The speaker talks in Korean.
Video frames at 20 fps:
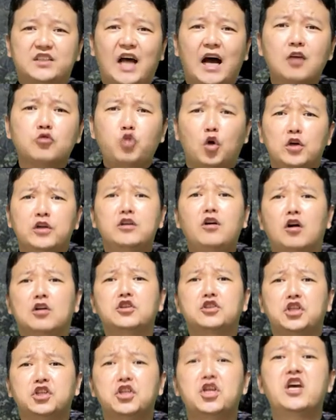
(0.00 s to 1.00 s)
짱조린
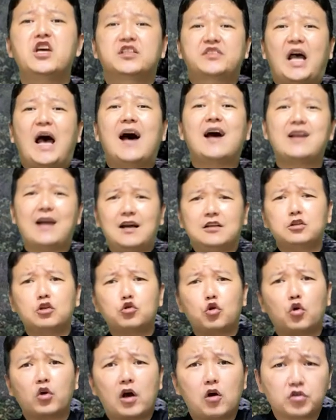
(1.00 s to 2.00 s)
어르신이
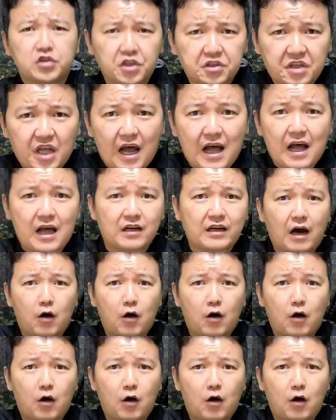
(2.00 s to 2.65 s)
살아서 돌아오셨다.